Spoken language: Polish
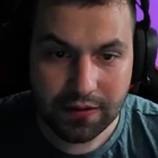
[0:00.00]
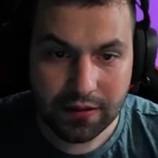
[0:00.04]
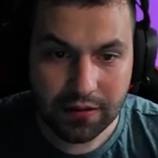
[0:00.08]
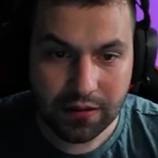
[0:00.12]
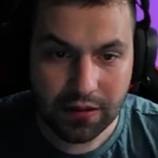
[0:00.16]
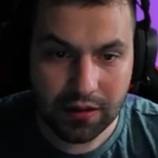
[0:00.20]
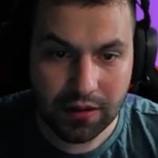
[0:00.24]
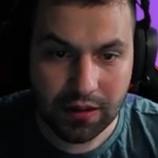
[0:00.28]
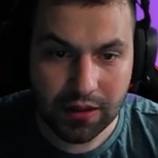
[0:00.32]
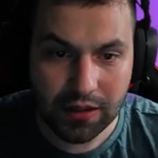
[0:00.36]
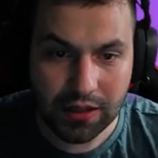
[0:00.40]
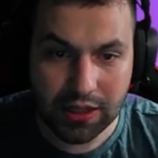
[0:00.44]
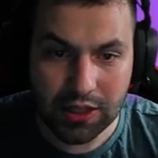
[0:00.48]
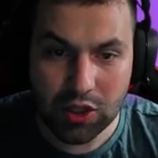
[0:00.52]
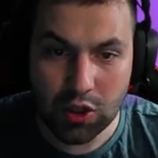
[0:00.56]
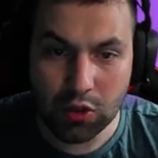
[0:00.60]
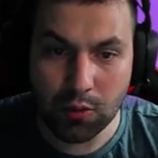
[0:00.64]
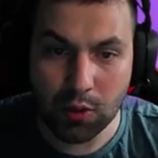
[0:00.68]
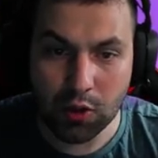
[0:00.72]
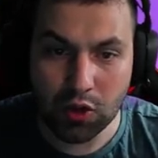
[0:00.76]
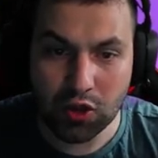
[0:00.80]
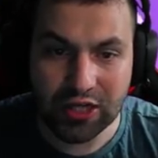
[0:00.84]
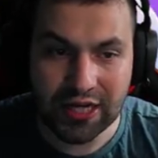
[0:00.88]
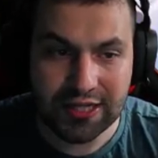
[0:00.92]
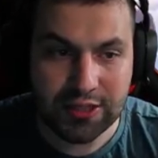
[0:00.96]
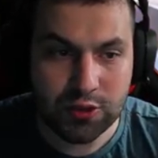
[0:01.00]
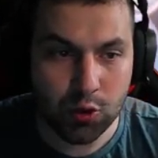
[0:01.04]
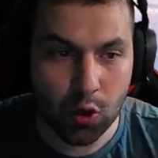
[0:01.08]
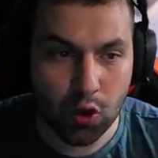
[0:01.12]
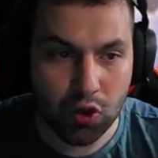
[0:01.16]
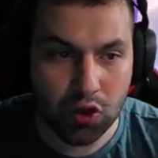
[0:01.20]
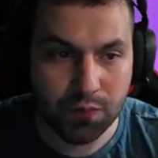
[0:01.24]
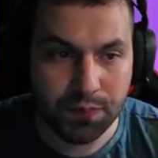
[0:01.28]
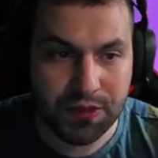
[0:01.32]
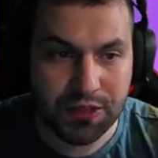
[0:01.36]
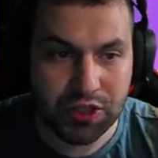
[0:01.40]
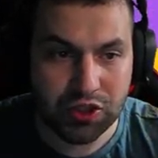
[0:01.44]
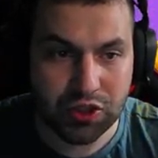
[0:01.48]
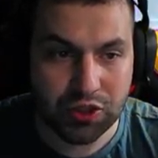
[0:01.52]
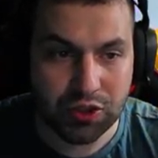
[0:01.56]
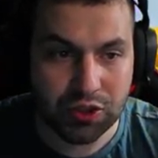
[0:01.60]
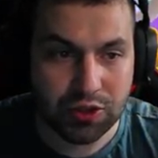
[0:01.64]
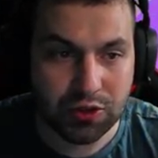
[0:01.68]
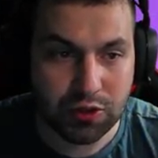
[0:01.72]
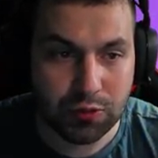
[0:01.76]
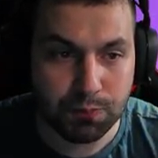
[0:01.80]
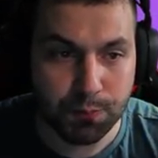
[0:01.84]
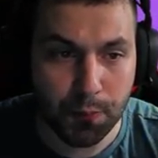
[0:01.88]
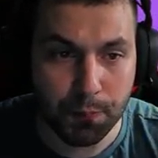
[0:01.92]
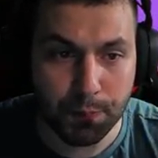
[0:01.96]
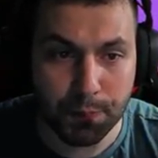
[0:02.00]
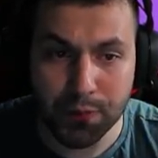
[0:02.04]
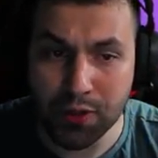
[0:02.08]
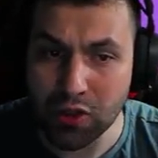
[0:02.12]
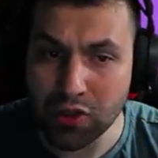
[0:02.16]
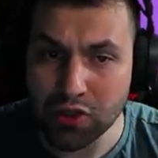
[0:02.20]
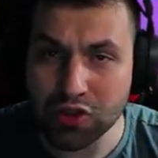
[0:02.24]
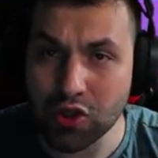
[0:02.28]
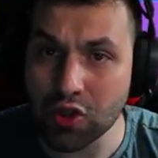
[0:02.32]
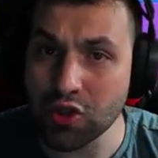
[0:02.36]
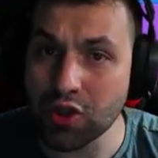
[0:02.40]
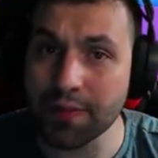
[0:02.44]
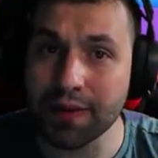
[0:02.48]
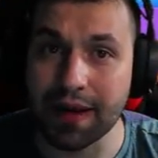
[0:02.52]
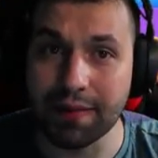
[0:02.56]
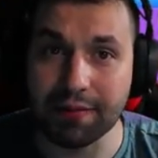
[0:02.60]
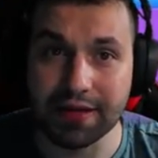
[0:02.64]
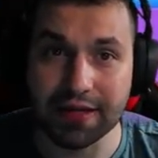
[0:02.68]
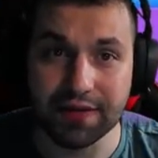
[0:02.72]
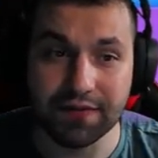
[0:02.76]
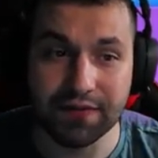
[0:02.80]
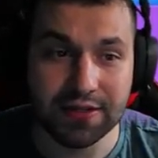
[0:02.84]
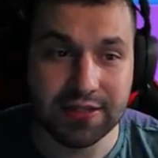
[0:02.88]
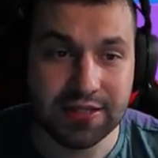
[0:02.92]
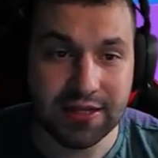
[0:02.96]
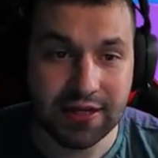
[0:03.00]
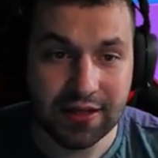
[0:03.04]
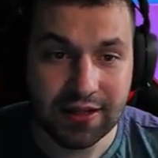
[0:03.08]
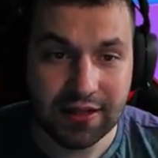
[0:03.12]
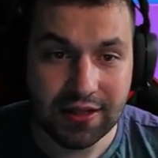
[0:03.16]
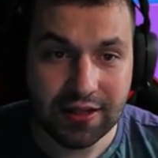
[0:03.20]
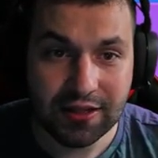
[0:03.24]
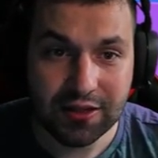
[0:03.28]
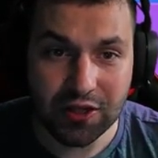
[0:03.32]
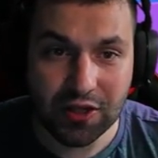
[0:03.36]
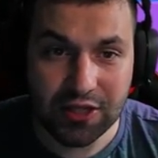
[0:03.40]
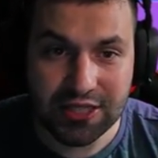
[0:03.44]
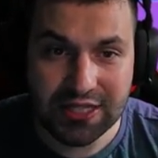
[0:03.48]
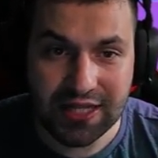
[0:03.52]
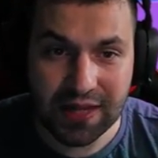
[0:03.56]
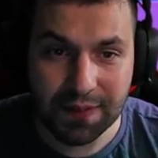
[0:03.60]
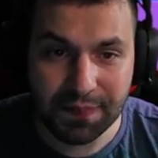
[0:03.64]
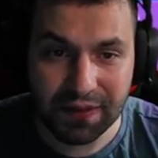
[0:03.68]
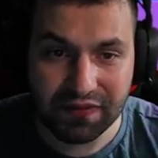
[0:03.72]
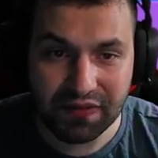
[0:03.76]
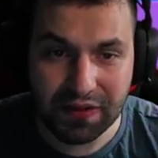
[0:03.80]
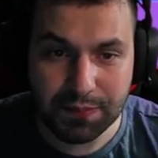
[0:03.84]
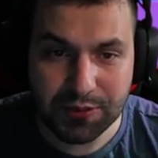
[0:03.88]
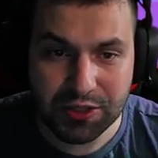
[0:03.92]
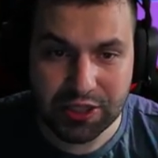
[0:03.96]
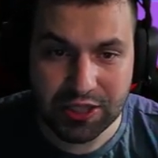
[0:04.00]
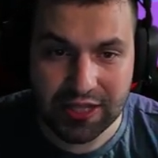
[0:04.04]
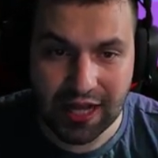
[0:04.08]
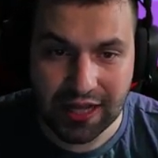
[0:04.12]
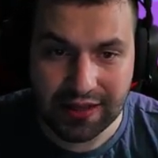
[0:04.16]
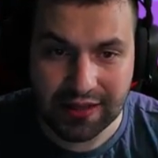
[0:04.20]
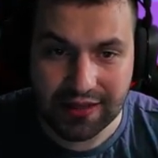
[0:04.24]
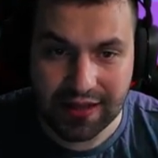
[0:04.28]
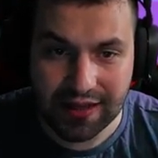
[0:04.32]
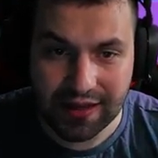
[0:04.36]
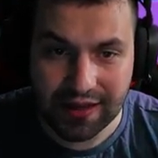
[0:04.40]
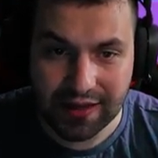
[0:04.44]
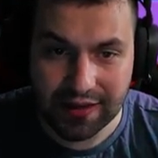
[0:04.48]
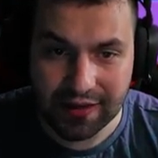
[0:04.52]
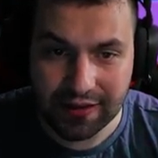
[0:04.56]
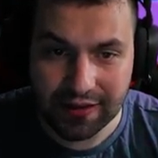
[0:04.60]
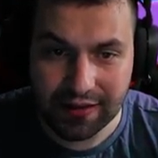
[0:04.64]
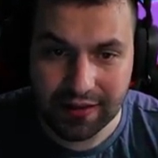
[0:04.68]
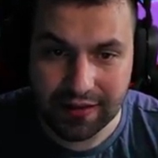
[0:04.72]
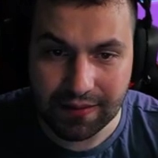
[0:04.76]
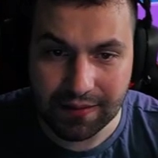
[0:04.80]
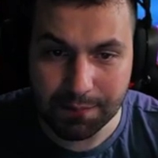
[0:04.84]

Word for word: yy, i ją od razu odbić prosto do bramki, więc to jest naprawdę przydatne.